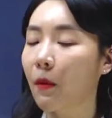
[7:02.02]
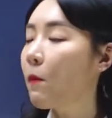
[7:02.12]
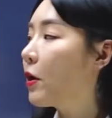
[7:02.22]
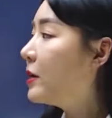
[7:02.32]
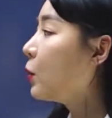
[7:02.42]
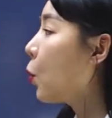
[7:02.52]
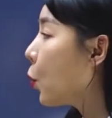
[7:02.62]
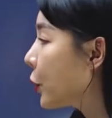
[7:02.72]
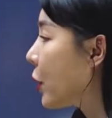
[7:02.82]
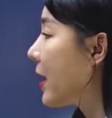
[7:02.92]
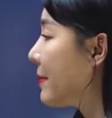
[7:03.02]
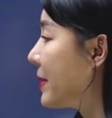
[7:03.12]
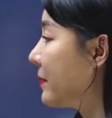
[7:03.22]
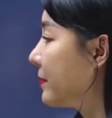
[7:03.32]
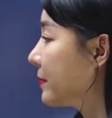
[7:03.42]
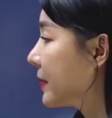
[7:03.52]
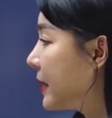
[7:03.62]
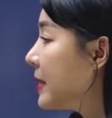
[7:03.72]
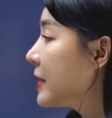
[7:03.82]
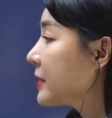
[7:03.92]
뭐뭐를 고려하면,
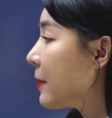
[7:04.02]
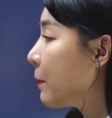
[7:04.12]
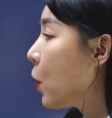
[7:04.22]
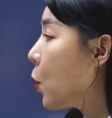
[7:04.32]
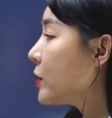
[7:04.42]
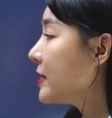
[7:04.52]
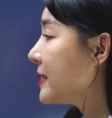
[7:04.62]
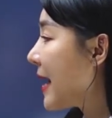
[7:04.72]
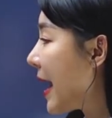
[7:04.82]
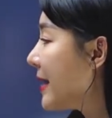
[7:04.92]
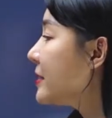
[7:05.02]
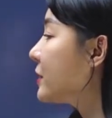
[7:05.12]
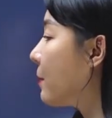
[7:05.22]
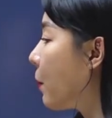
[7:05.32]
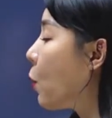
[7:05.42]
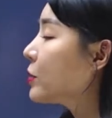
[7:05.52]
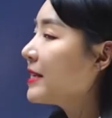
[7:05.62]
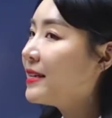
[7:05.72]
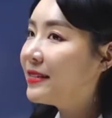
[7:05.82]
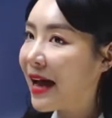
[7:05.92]
suppose that,
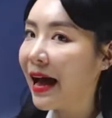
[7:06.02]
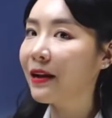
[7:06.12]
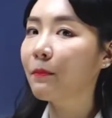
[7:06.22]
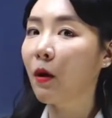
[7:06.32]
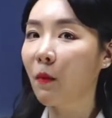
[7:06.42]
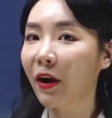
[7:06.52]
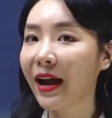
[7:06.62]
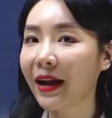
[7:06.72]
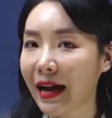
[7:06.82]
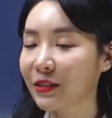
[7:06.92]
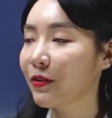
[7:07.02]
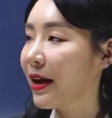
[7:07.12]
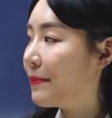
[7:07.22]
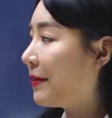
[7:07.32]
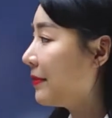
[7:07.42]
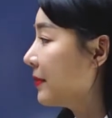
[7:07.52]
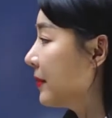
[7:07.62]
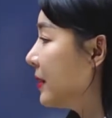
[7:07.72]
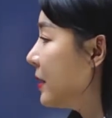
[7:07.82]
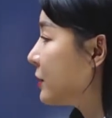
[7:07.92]
supposing that, 뭐뭐라 가정하면.
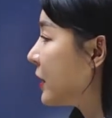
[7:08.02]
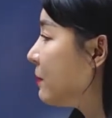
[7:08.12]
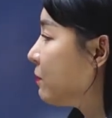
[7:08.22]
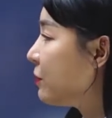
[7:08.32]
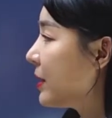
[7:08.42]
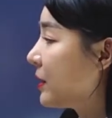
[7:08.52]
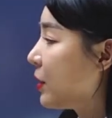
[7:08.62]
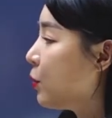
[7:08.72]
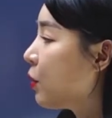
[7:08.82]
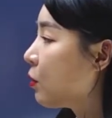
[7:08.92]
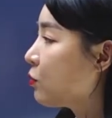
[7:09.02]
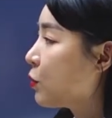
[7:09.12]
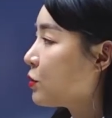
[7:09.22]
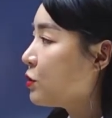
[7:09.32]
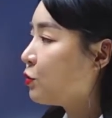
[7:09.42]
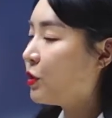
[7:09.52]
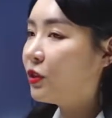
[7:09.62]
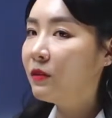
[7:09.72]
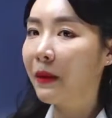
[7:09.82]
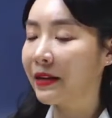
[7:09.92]
그래서 if의 대용어구로 쓸 수
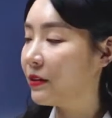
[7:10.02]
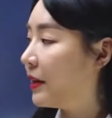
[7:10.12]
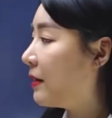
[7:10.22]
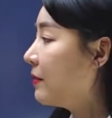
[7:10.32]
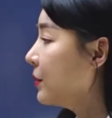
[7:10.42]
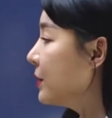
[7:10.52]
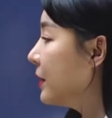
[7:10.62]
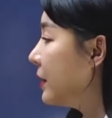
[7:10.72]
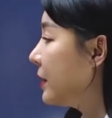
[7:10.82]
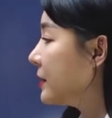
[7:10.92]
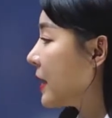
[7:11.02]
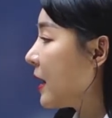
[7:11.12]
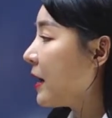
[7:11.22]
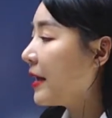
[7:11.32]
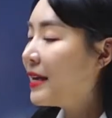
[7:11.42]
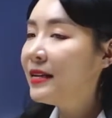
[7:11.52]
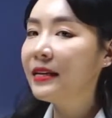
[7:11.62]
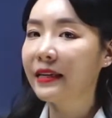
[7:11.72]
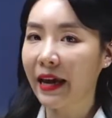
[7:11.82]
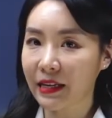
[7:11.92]
있는 말들이야. 자,
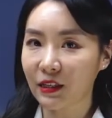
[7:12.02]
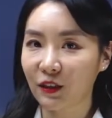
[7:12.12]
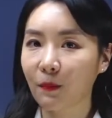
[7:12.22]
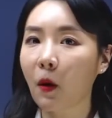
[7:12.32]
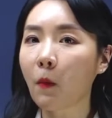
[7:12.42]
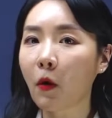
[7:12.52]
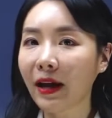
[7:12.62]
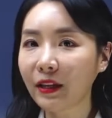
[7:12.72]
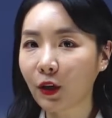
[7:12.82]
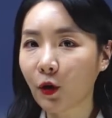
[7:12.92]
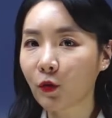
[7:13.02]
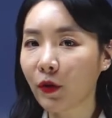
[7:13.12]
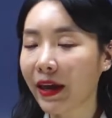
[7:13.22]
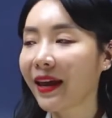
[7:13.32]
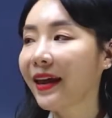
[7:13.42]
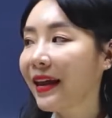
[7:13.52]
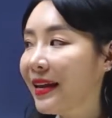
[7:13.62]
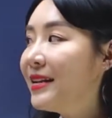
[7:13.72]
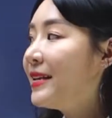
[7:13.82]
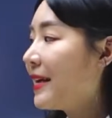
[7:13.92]
in case, 뭐뭐한 경우에
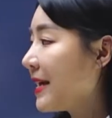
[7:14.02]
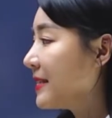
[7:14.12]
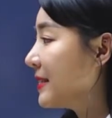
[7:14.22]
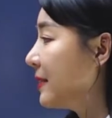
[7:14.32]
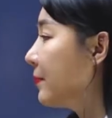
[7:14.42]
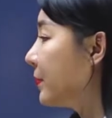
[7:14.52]
in case.